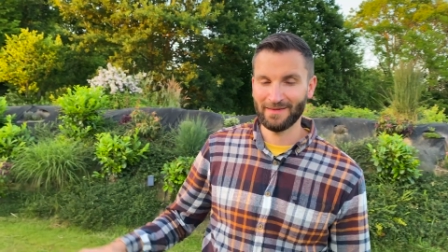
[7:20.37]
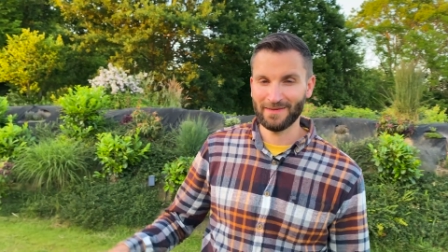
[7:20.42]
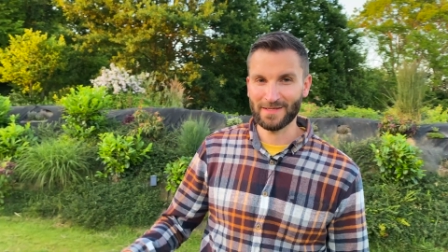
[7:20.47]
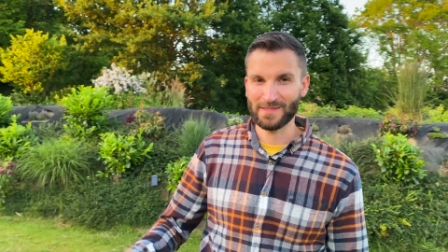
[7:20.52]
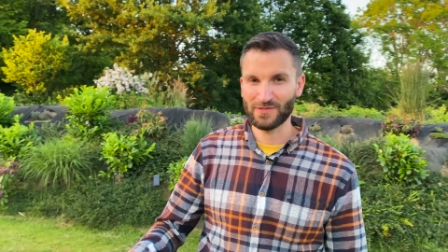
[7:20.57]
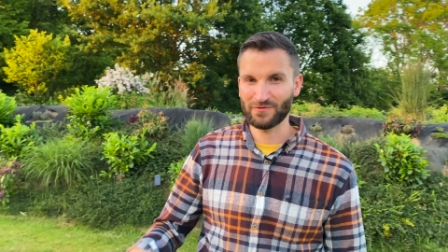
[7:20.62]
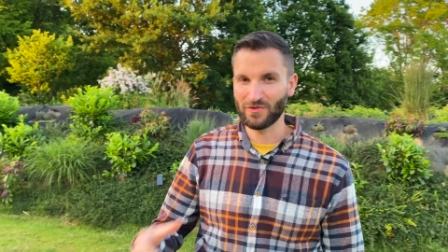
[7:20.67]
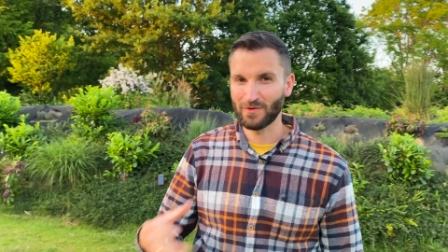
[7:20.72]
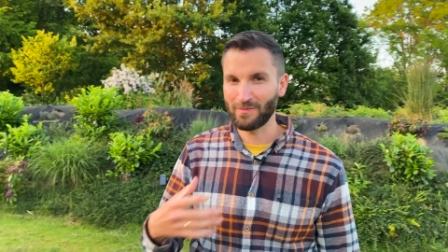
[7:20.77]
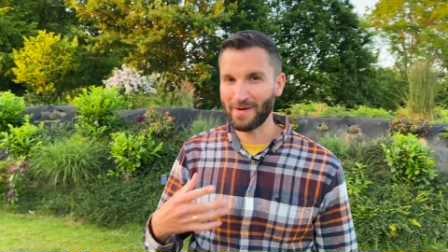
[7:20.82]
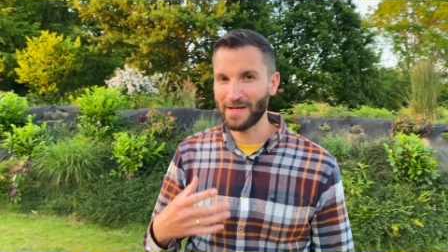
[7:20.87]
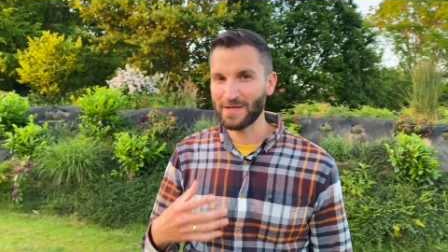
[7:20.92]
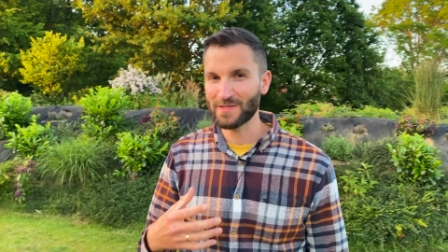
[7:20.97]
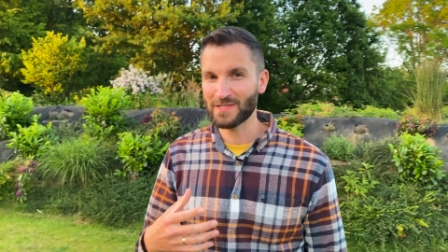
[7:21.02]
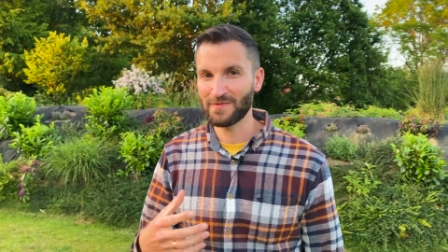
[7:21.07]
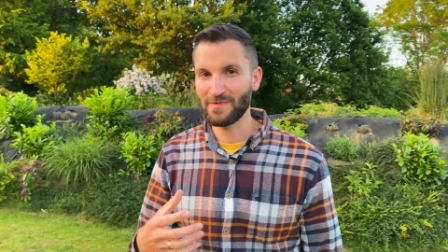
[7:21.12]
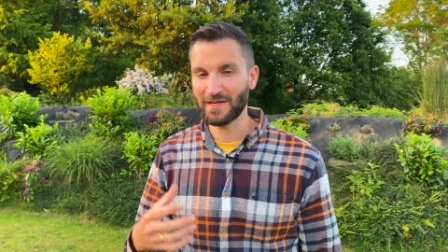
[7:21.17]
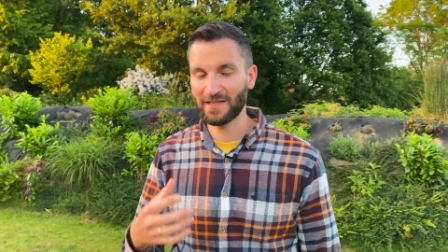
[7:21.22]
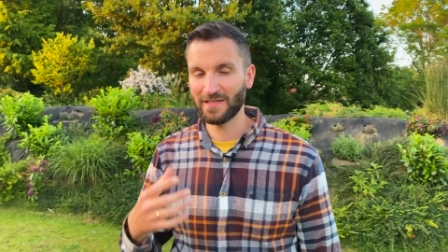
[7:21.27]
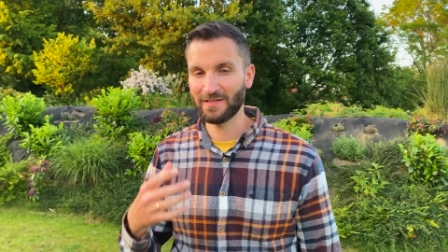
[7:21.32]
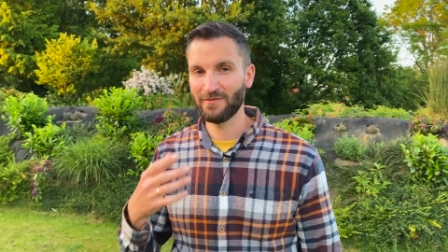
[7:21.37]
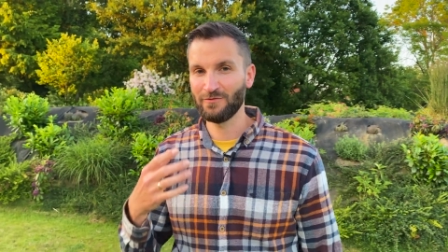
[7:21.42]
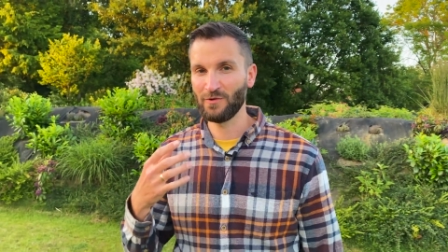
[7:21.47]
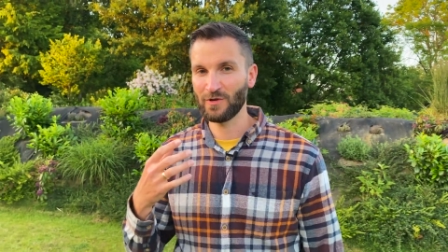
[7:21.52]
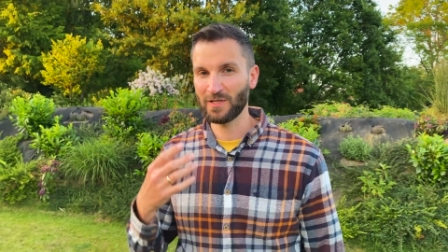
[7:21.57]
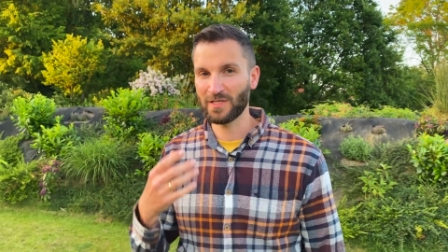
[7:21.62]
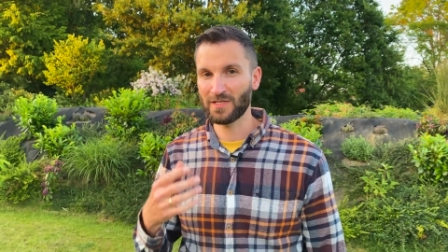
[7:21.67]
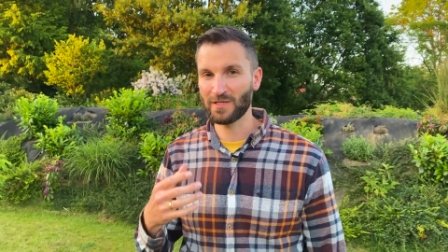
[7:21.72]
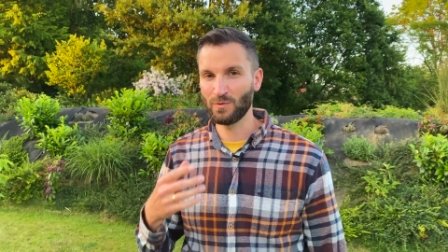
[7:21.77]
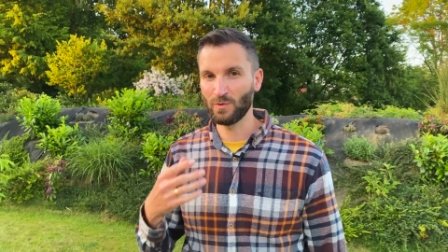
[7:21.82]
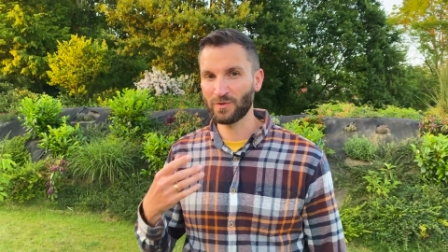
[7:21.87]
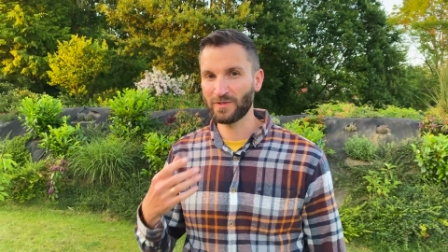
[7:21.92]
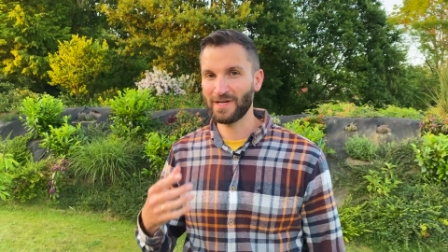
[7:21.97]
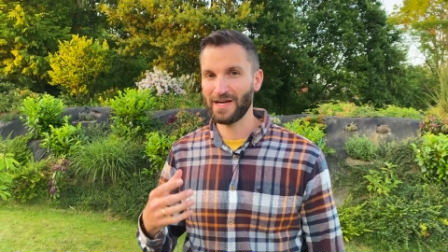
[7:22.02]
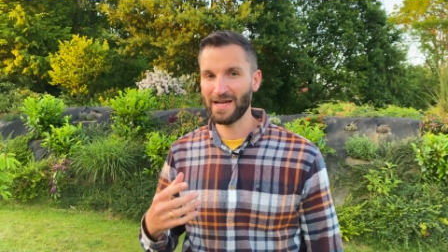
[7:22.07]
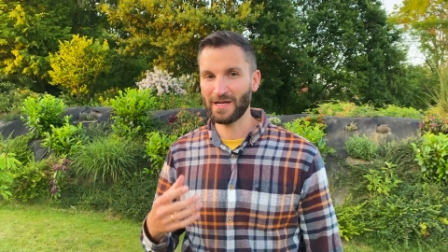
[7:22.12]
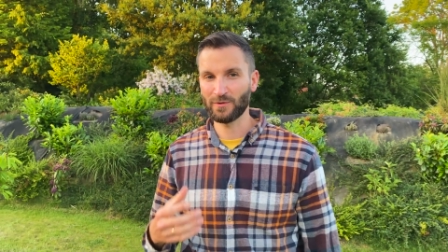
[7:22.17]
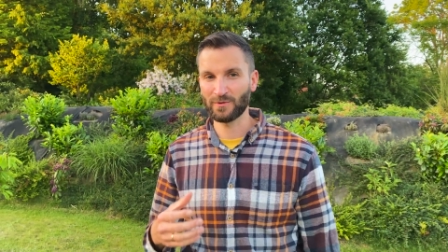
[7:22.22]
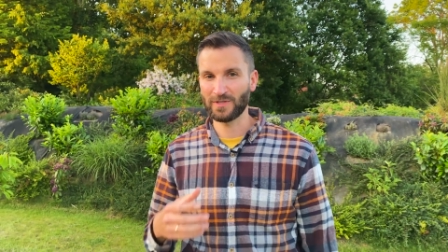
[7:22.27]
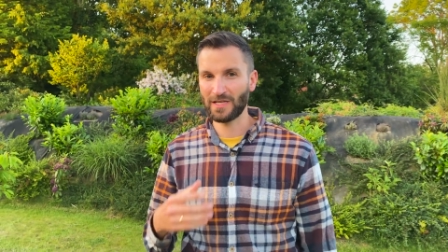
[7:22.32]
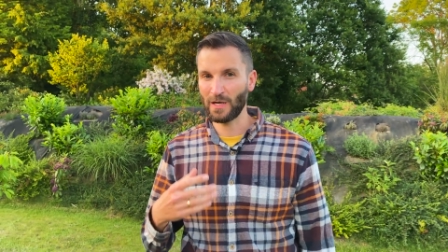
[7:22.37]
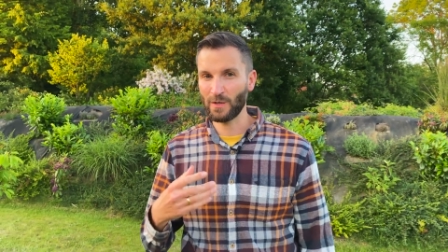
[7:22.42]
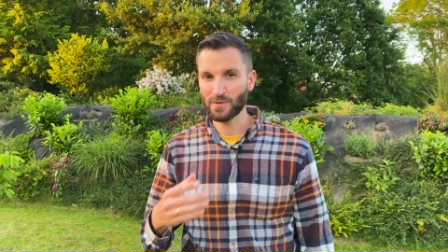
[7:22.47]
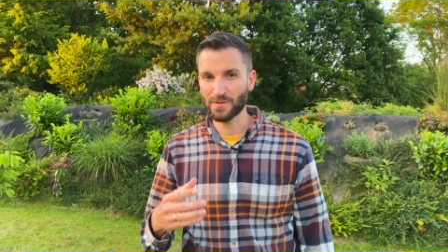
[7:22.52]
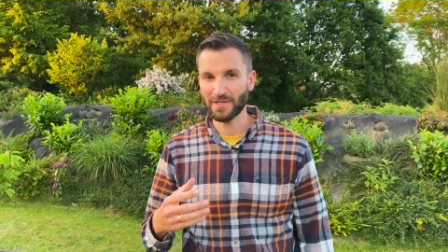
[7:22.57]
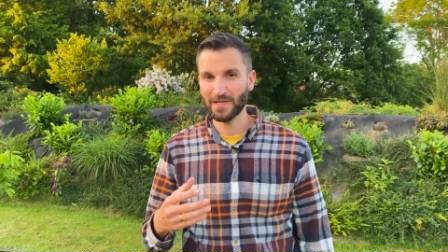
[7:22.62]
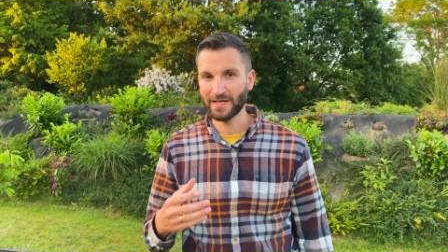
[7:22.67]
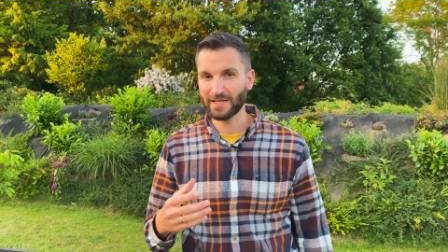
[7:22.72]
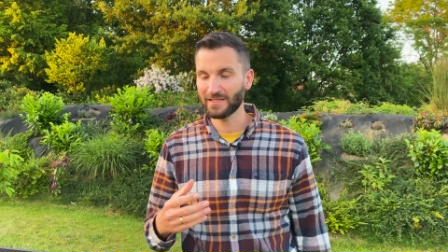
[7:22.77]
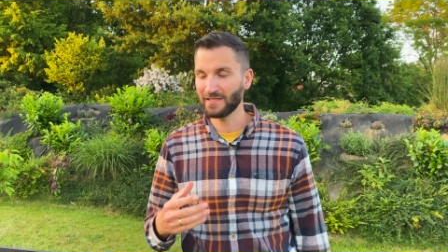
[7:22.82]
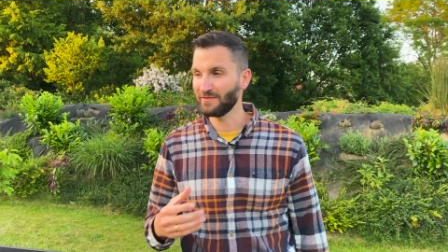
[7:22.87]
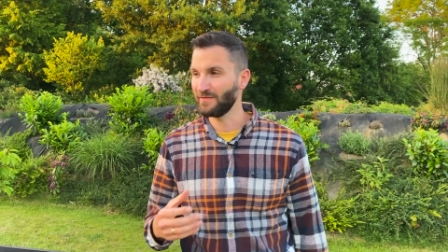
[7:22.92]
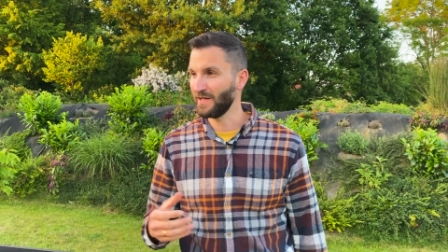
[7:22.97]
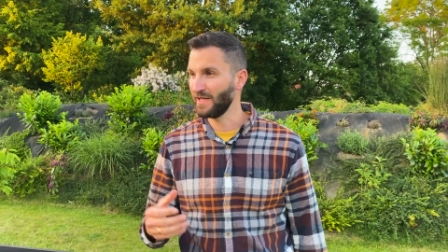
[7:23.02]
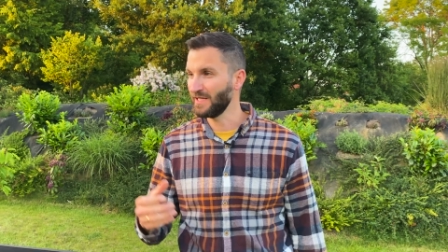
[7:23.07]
Das ist für meine Zwecke wirklich gut geeignet und ausreichend,